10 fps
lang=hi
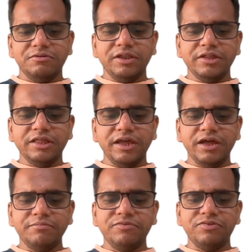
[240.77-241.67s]
लिखते हैं
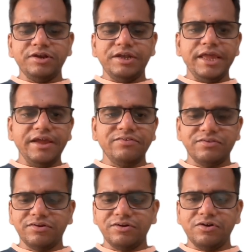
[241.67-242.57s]
हम सी टी एक्स
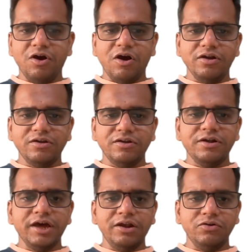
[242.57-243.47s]
डॉट
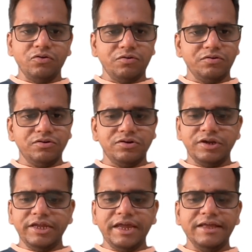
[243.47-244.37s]
डन को
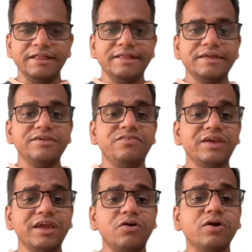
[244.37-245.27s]
ठीक है इससे
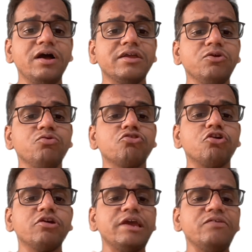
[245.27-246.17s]
क्या होगा कि उसको
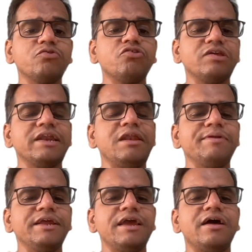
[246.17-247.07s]
केस को सिग्नल
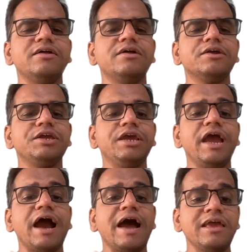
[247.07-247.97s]
मिल गया कि ये
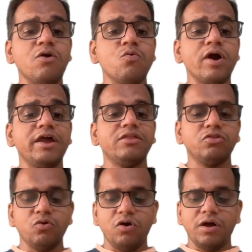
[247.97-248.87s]
आया हुआ है
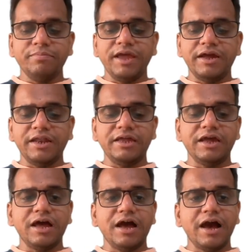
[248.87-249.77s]
तो हम क्या करेंगे
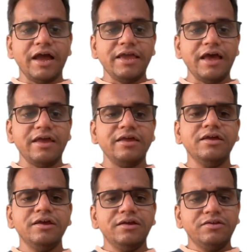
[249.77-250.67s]
आया है
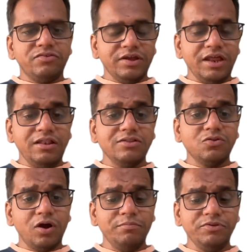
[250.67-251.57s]
सिग्नल
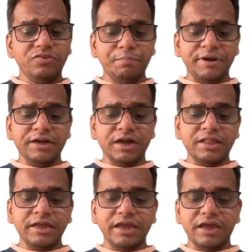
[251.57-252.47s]
तो हम इसे प्रिंट कर
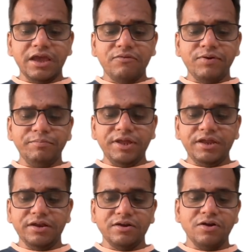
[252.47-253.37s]
देंगे एफ एम टी
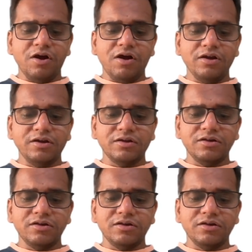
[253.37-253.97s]
डॉट